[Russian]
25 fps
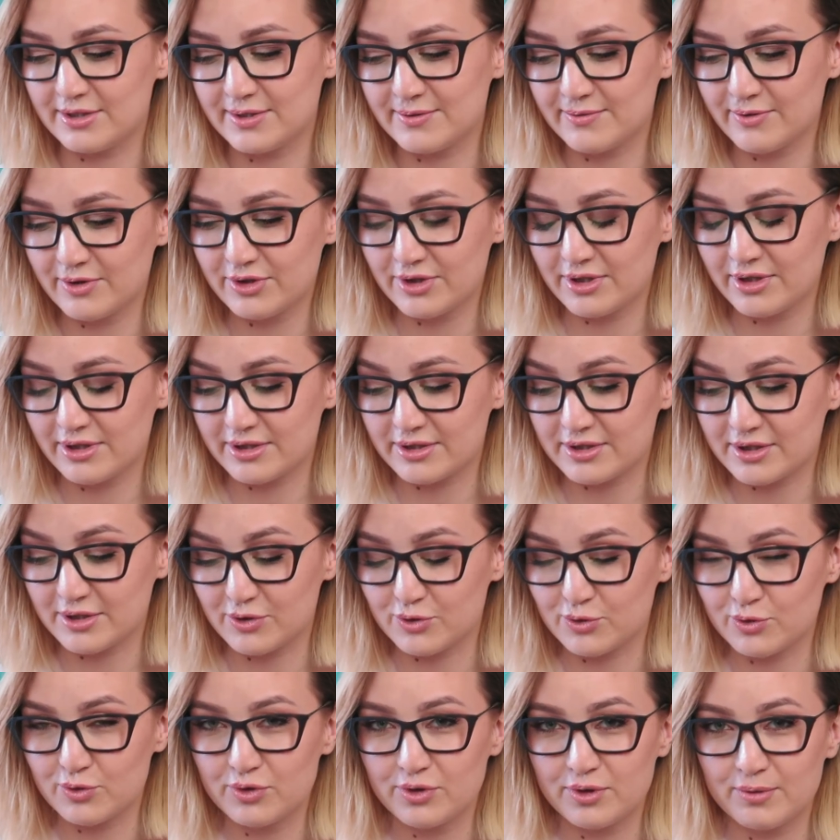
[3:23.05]
Сегодня я
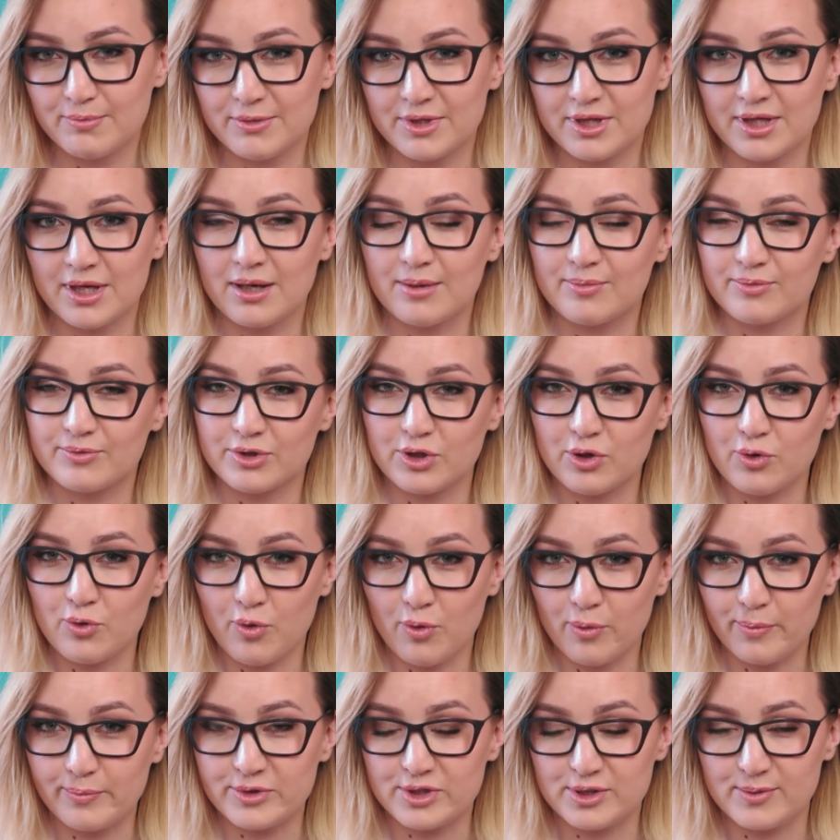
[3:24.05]
расскажу именно об
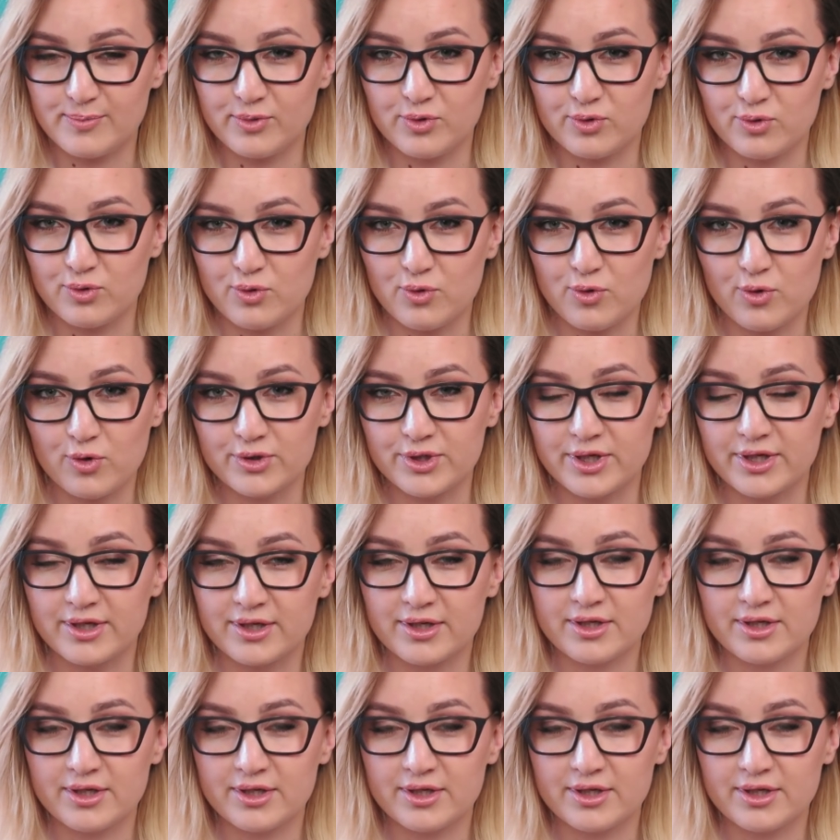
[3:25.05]
таком типе ухода.